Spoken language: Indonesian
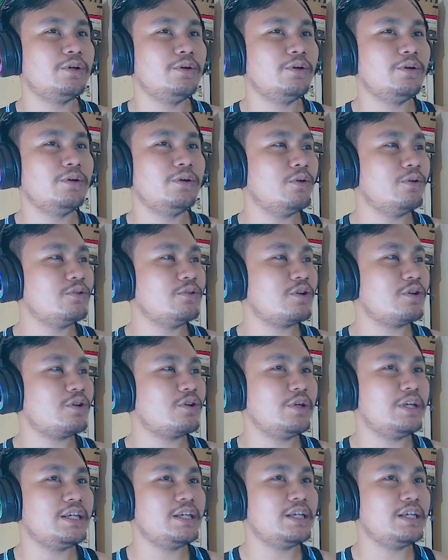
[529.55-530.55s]
Oh, sopo
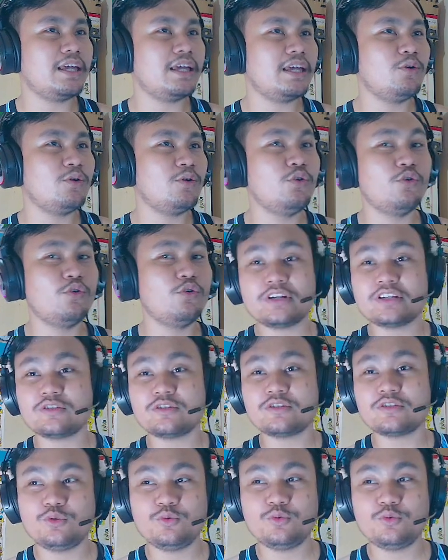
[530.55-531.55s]
iki saiki Hoyo first
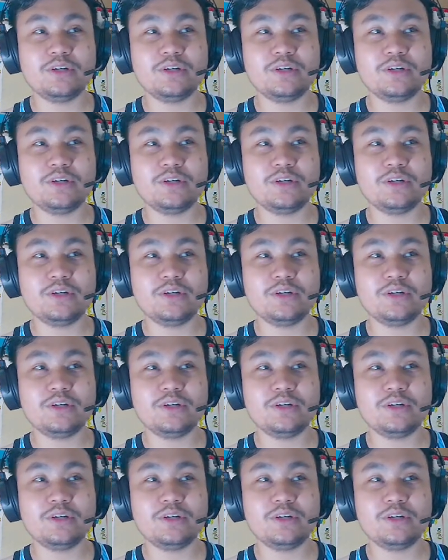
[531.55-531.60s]
atau Dumi